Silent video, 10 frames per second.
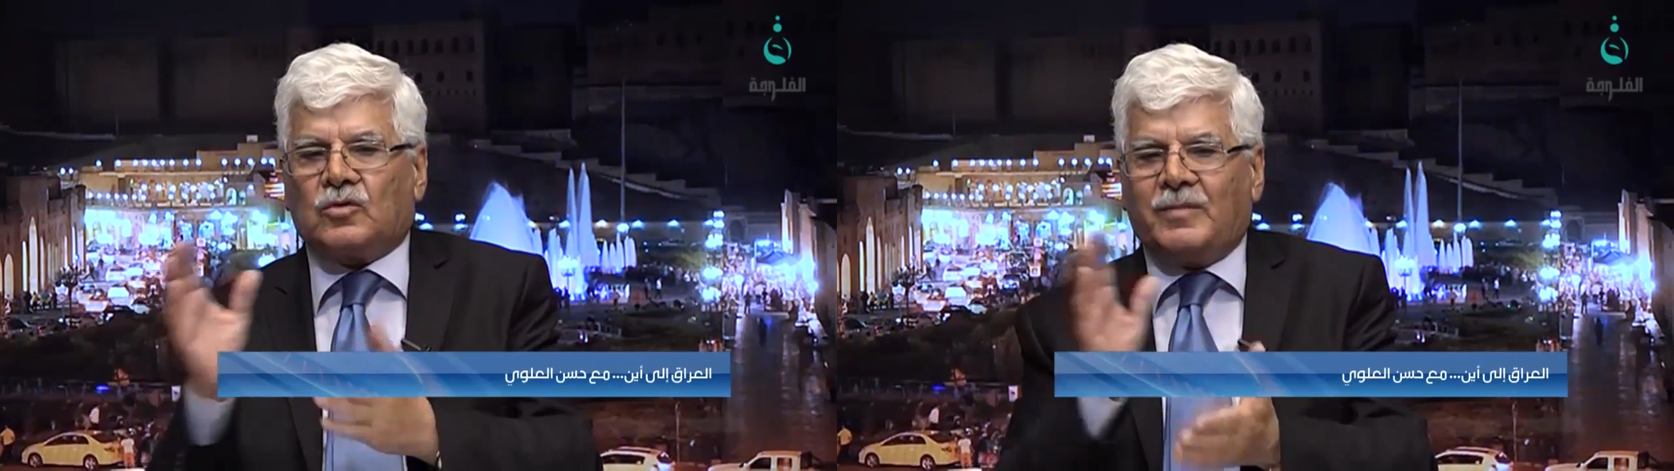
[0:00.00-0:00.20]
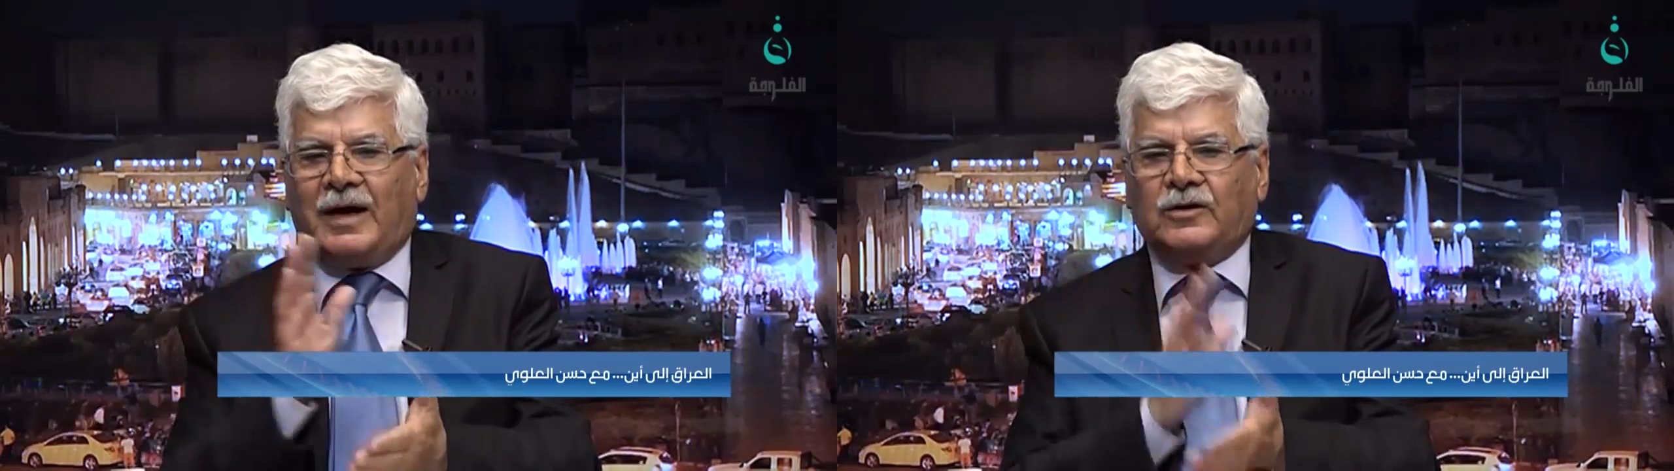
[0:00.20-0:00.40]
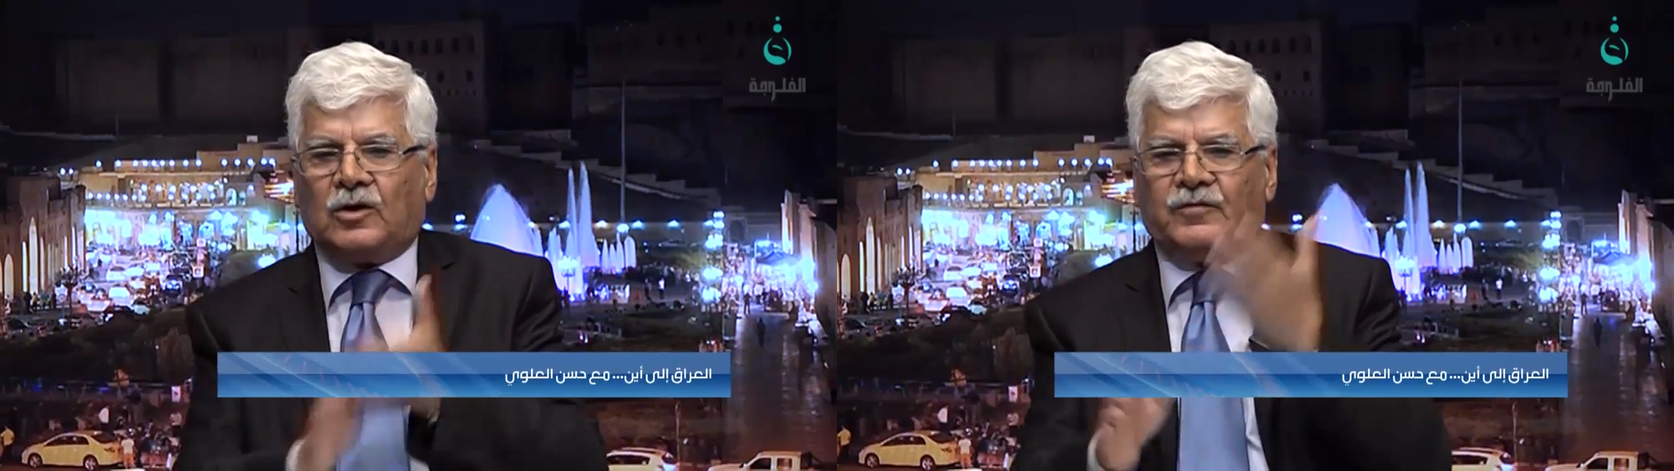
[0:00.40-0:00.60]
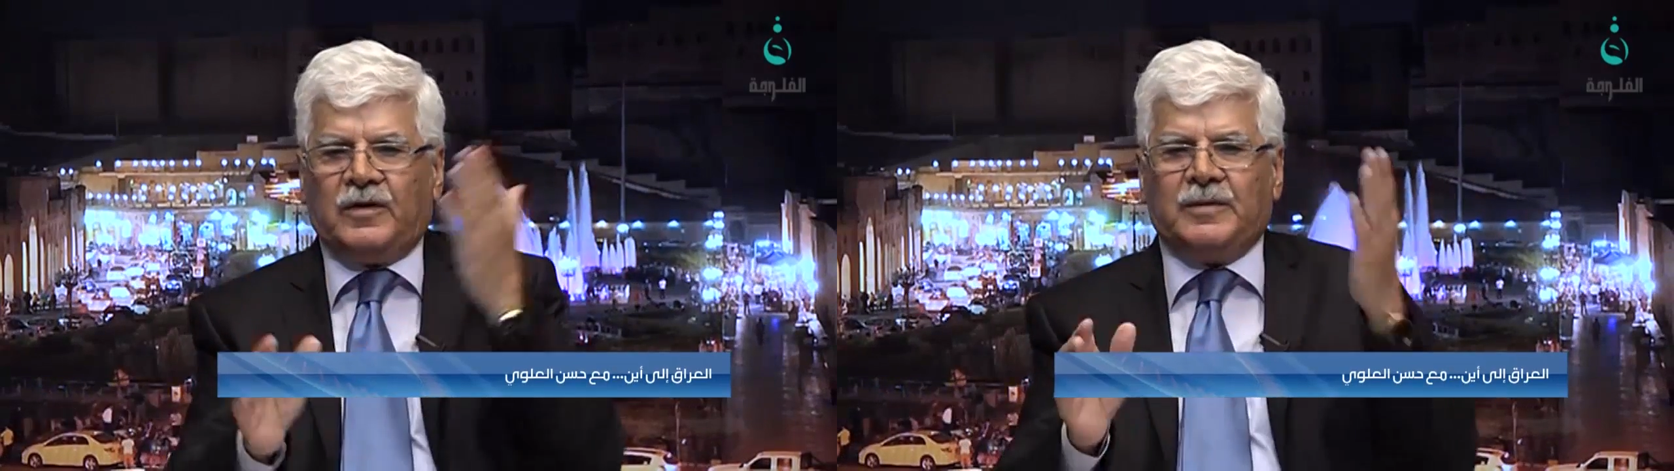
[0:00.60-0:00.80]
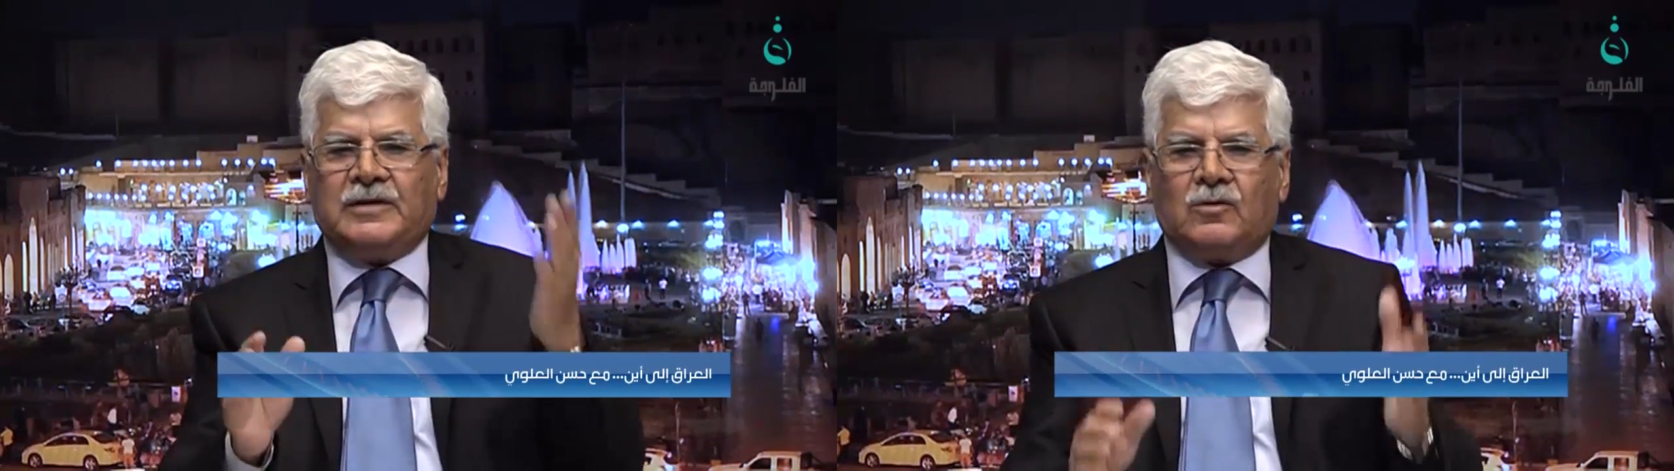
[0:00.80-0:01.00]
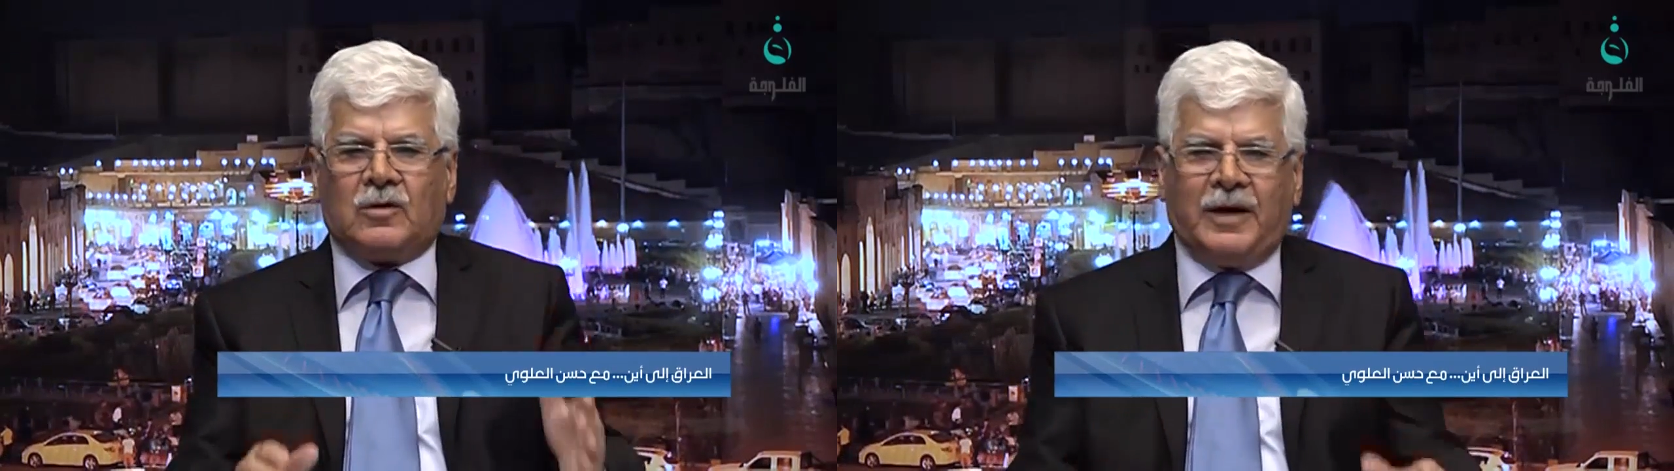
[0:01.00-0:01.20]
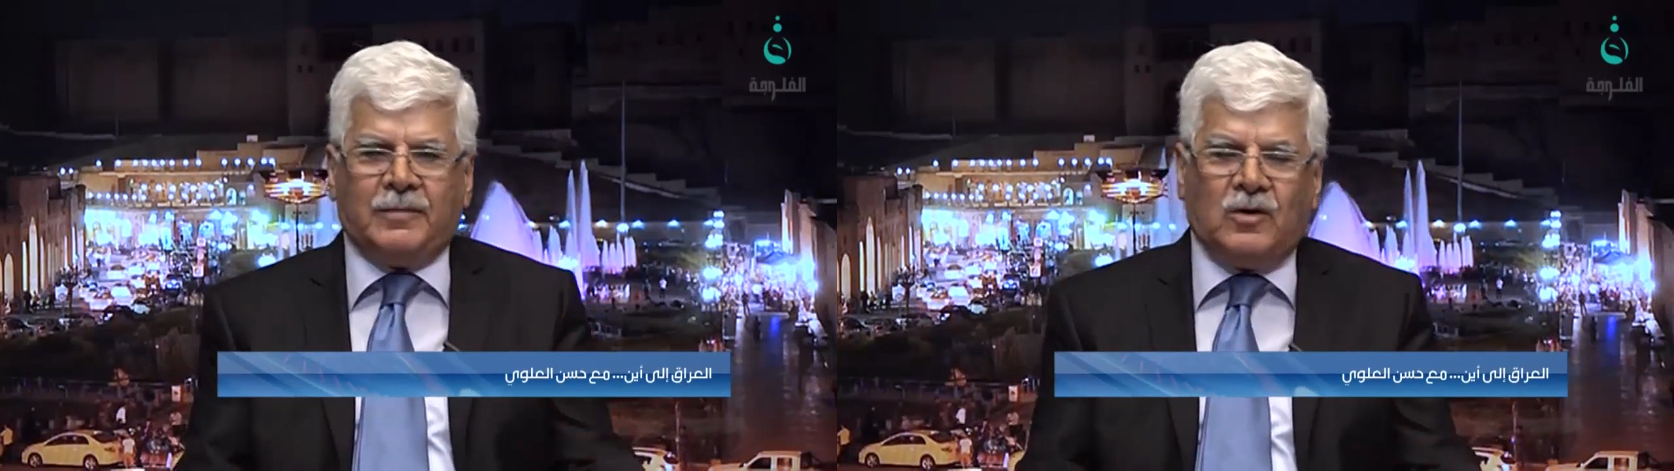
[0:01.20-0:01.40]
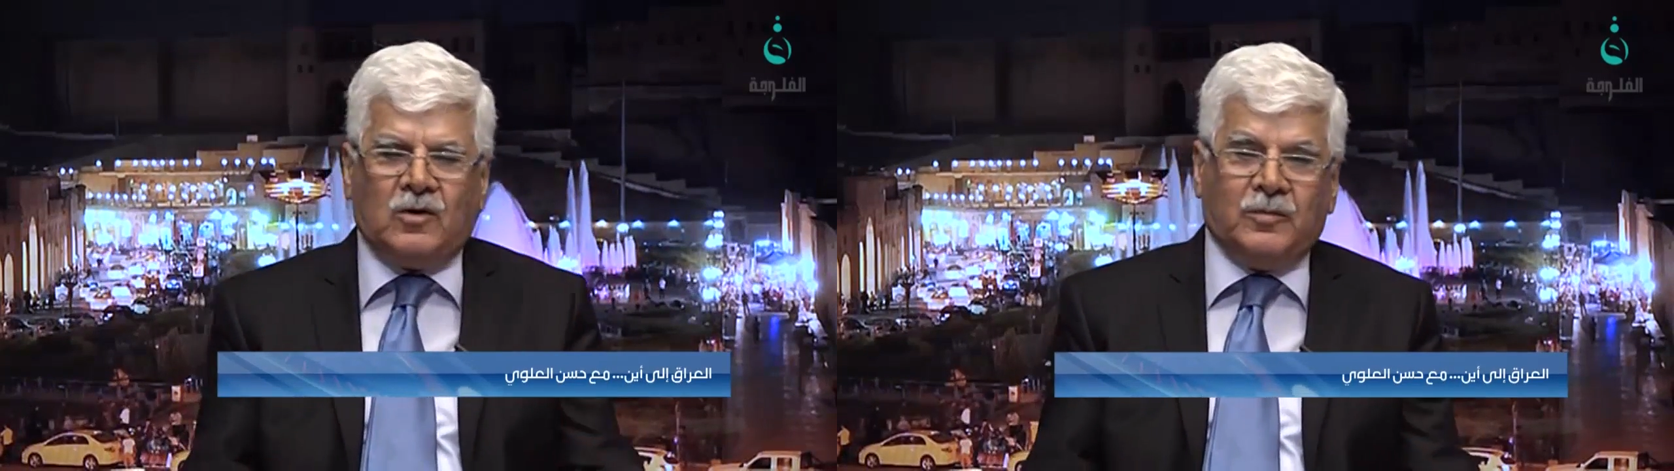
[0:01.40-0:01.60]
وما حد يعرف ال 240
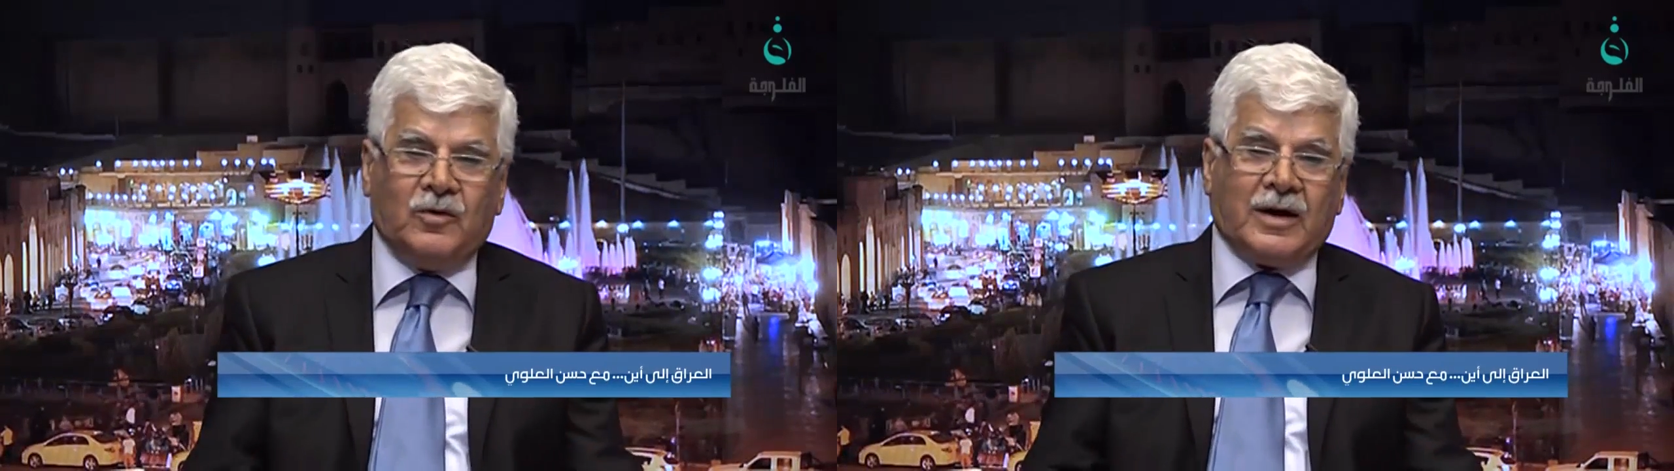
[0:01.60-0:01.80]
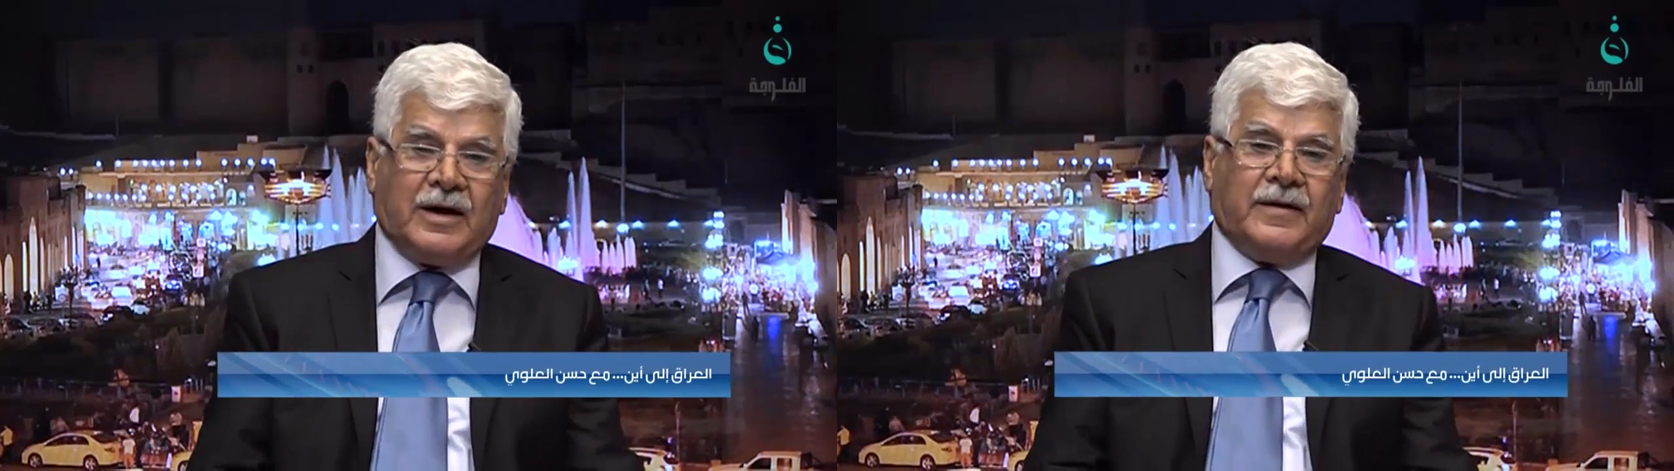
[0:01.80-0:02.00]
مليون من اخذها